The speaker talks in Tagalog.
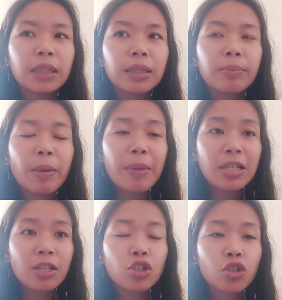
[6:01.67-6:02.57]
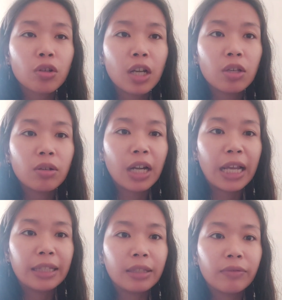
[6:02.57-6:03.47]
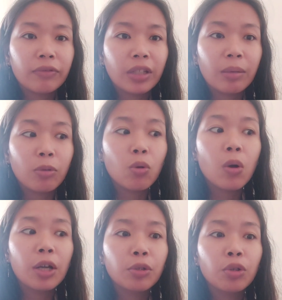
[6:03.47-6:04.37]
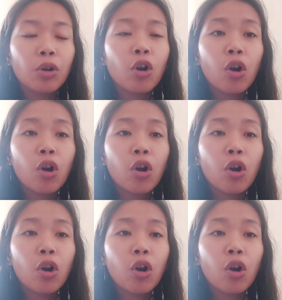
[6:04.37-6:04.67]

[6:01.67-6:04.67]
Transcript: i-message i, i ko na yung creative team kung ano yung